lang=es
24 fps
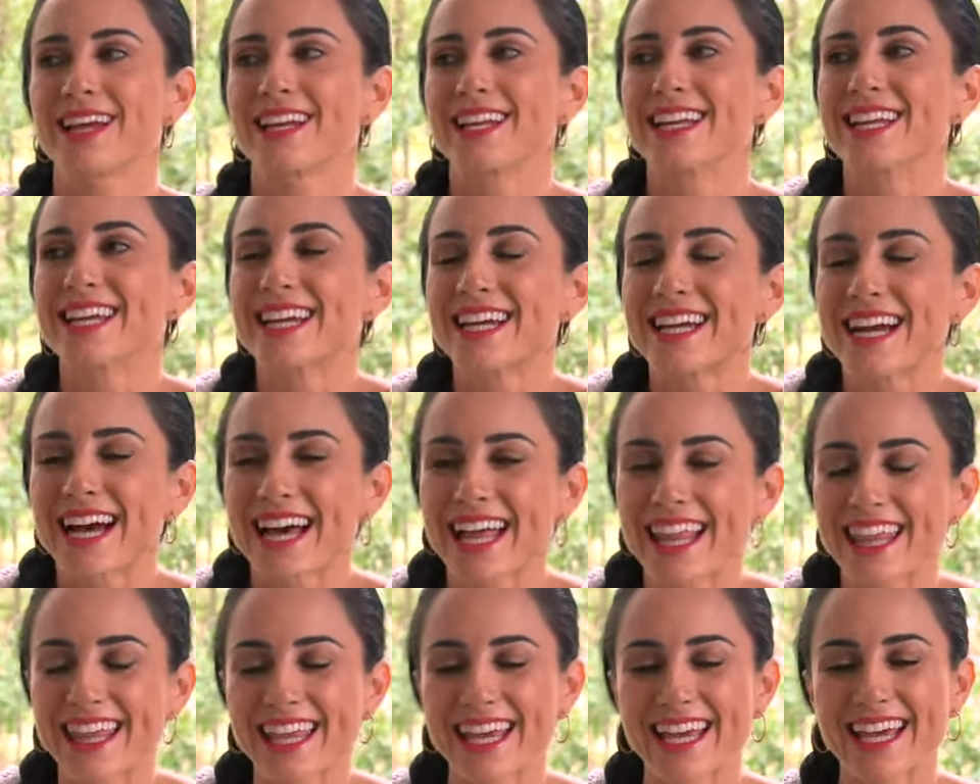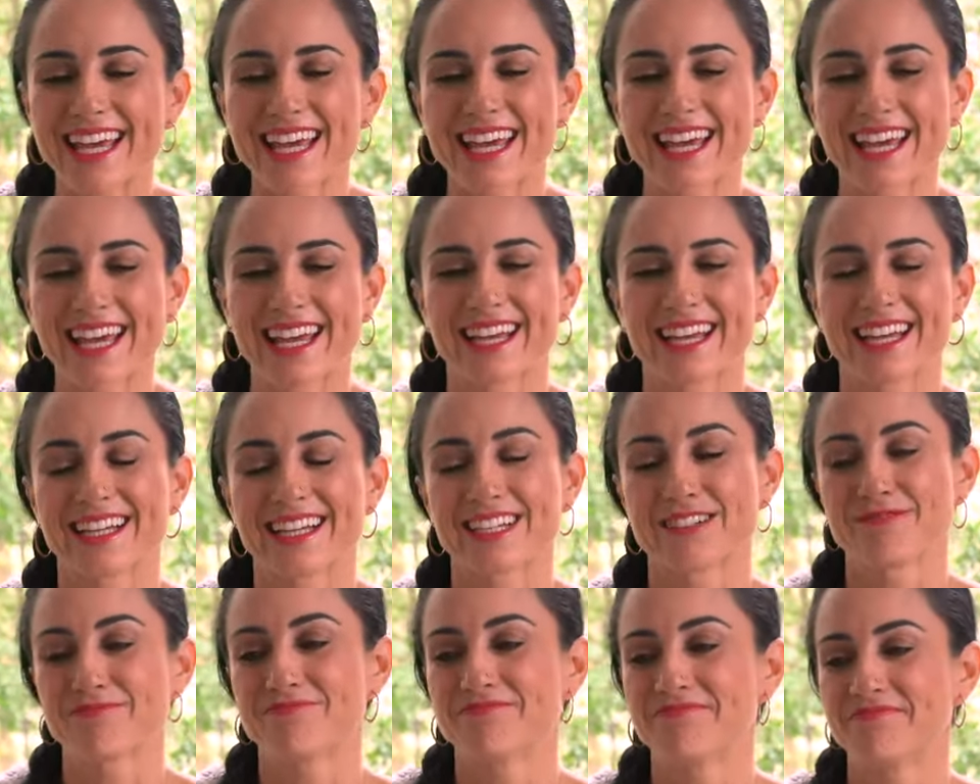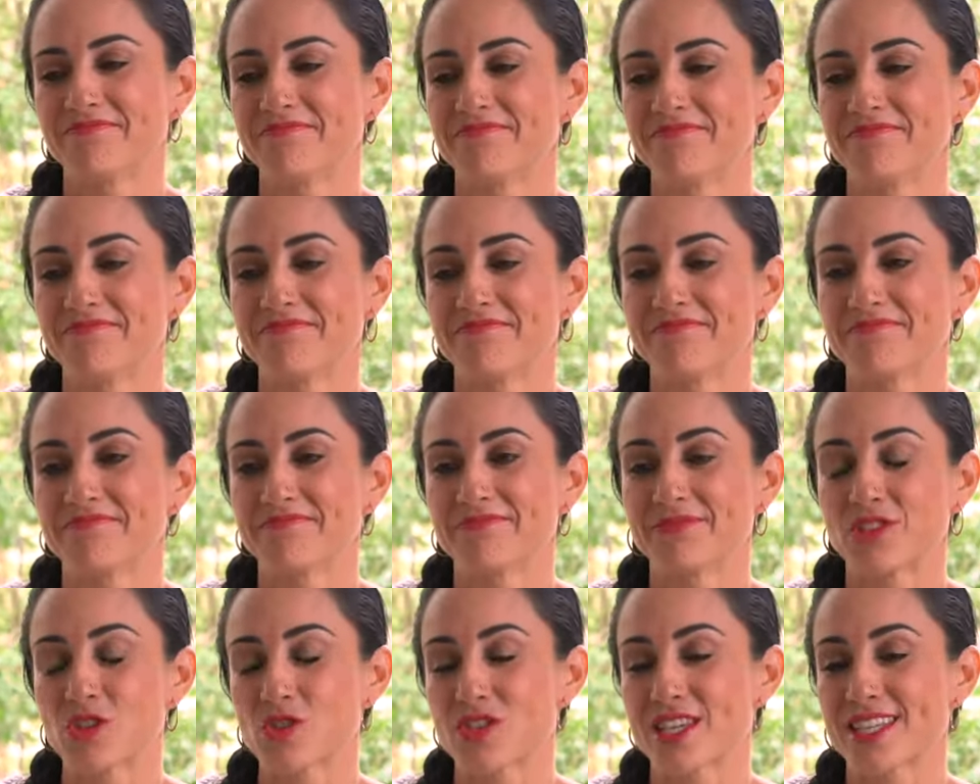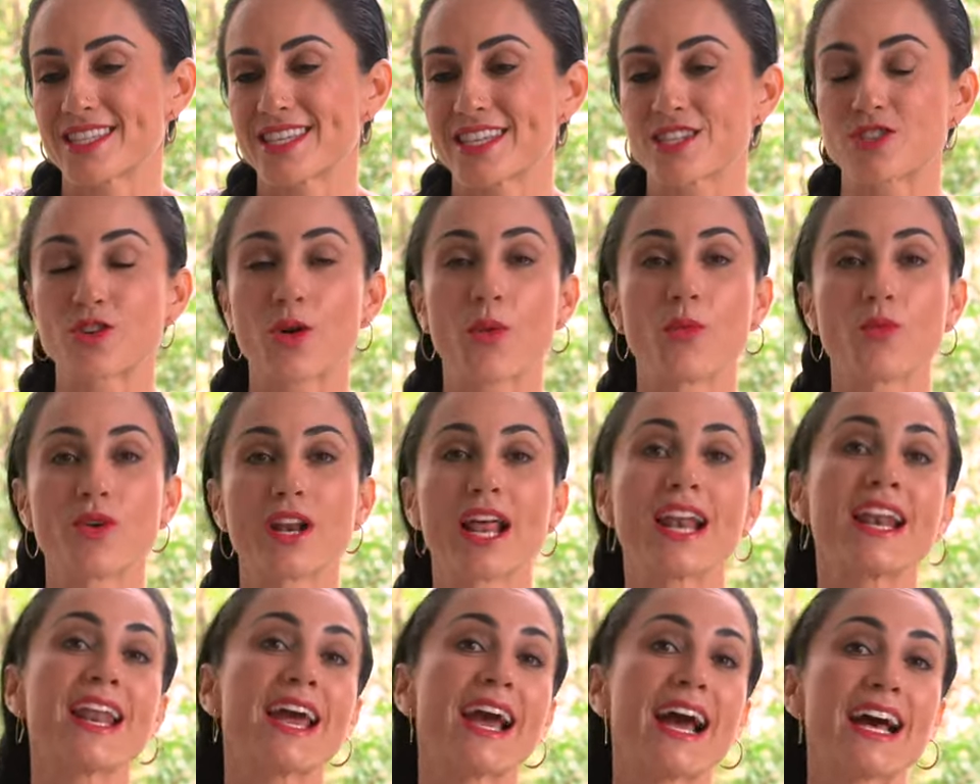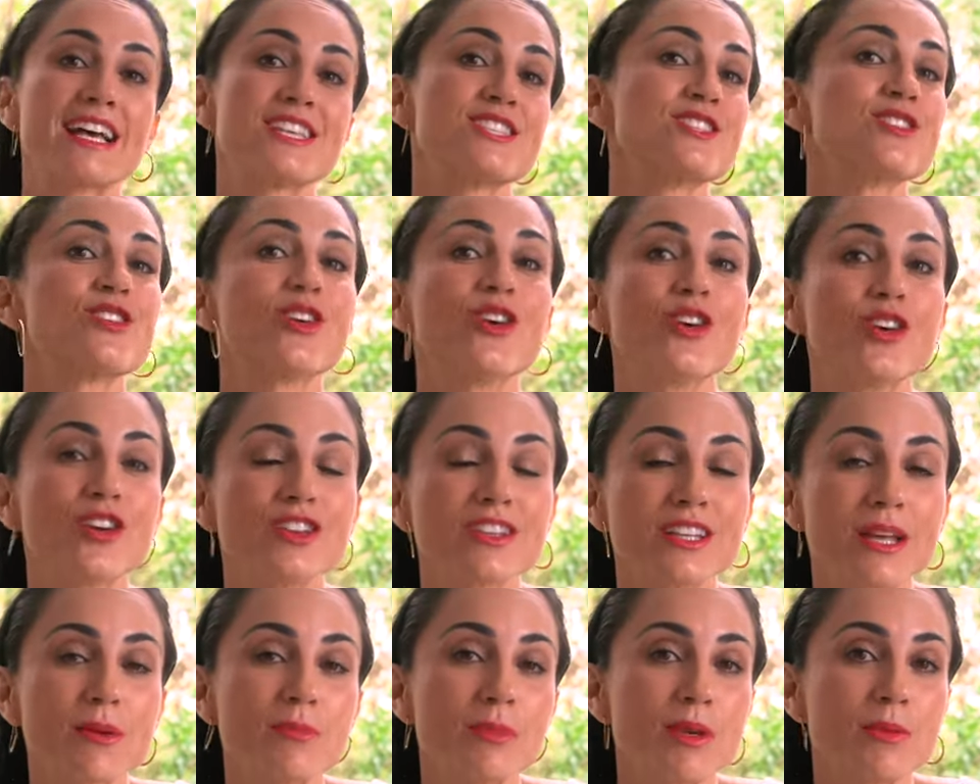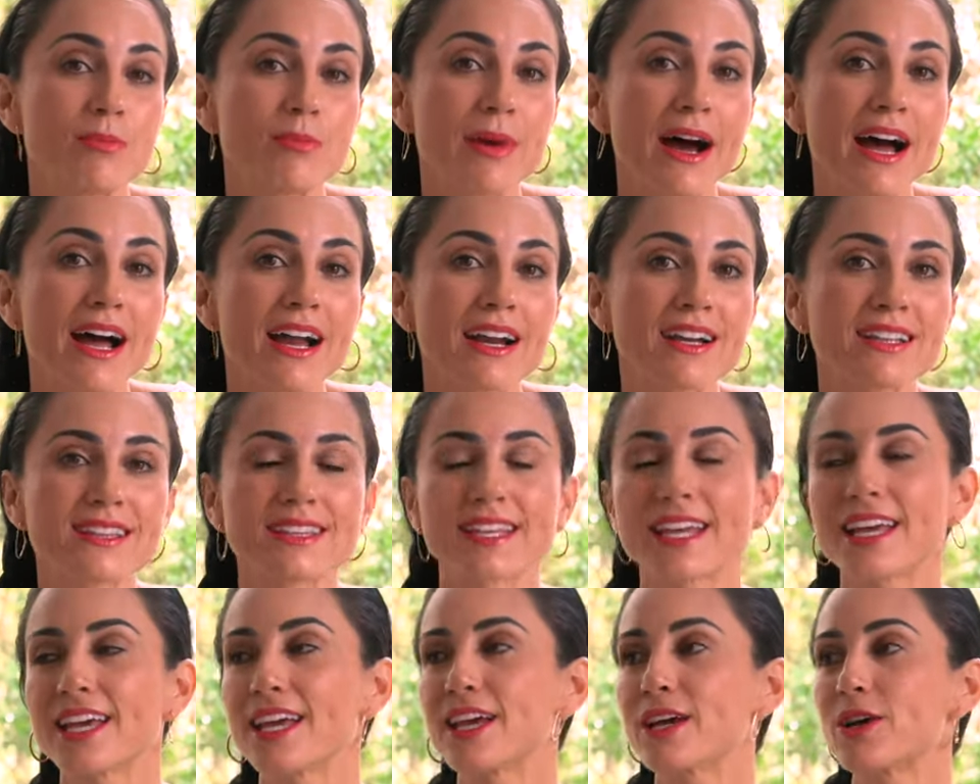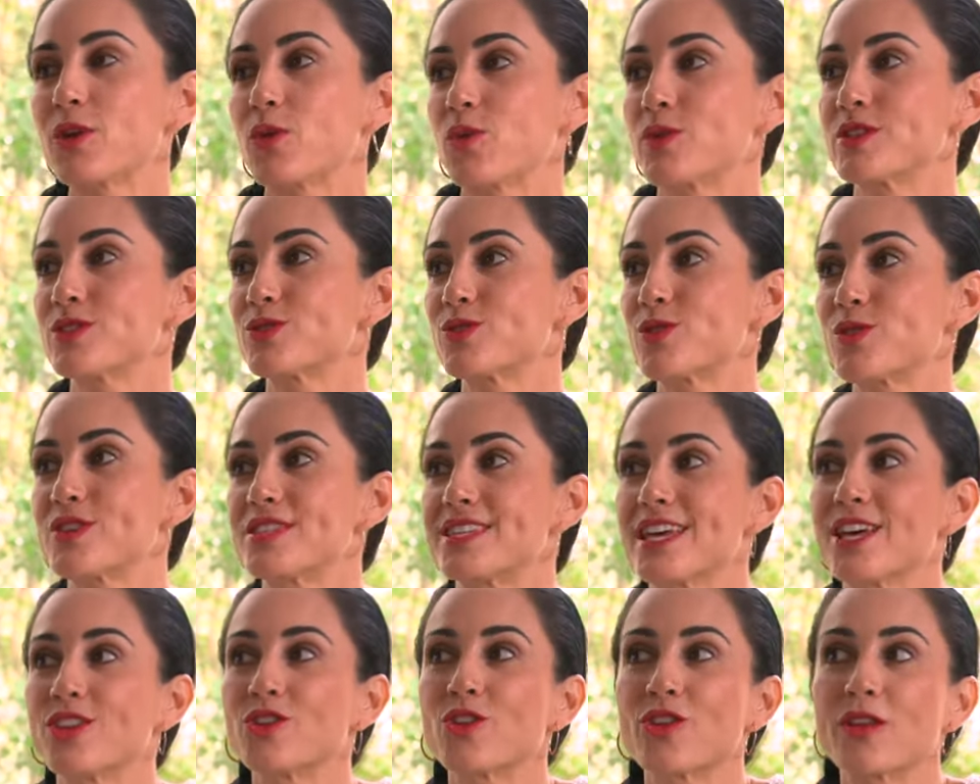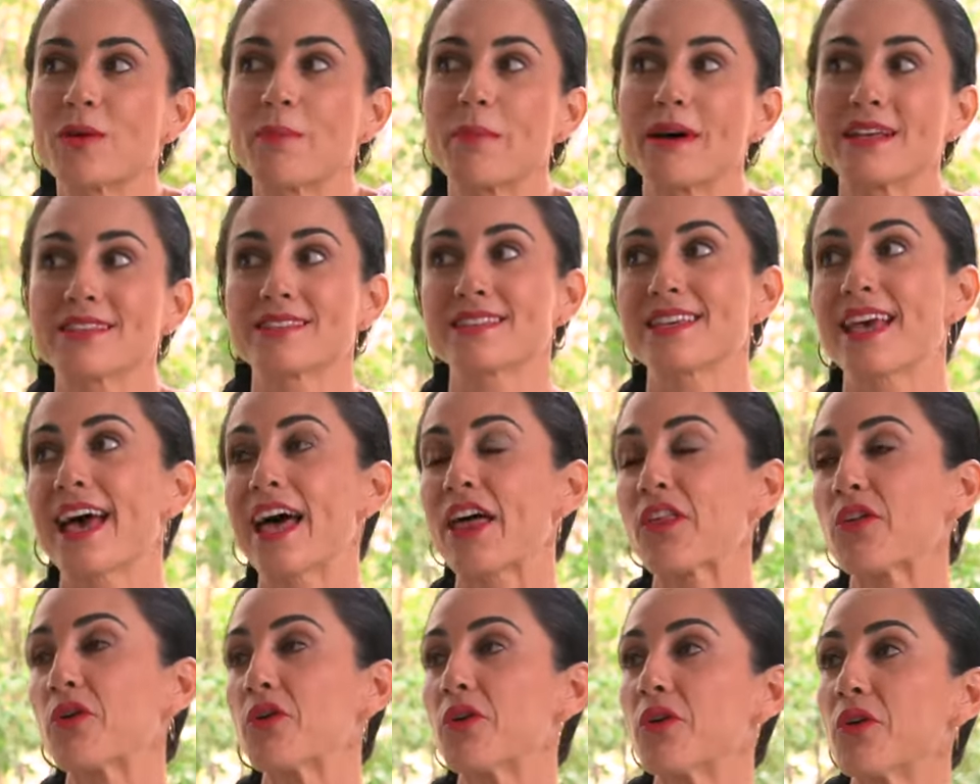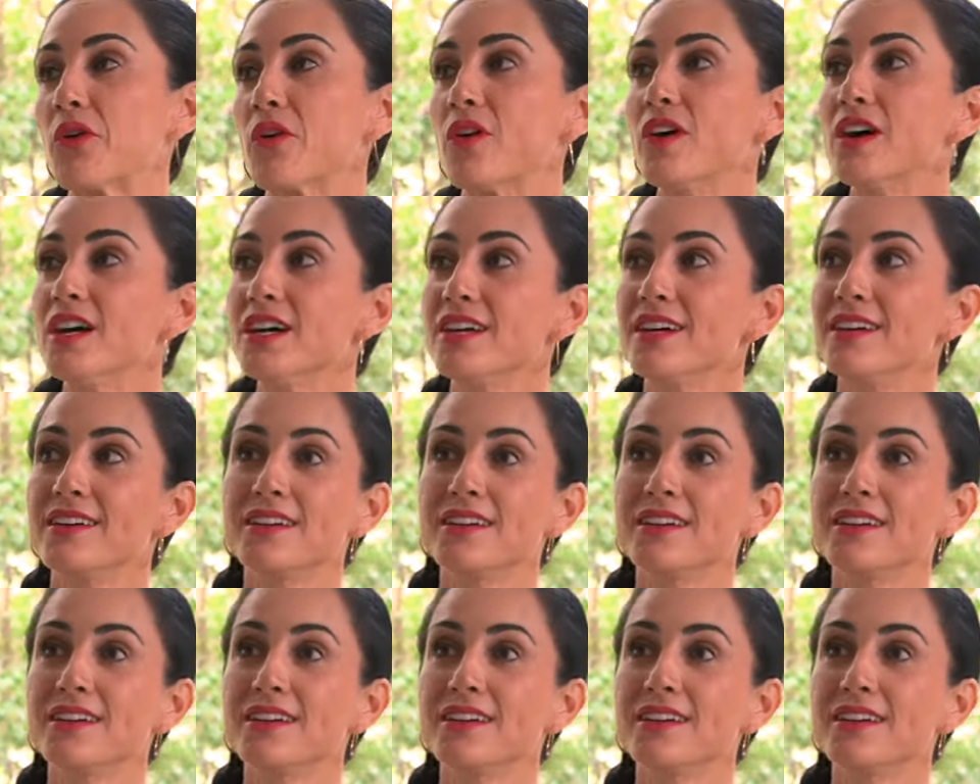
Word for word: técnica de, no sé si es como una negación de mi parte o estoy siendo demasiado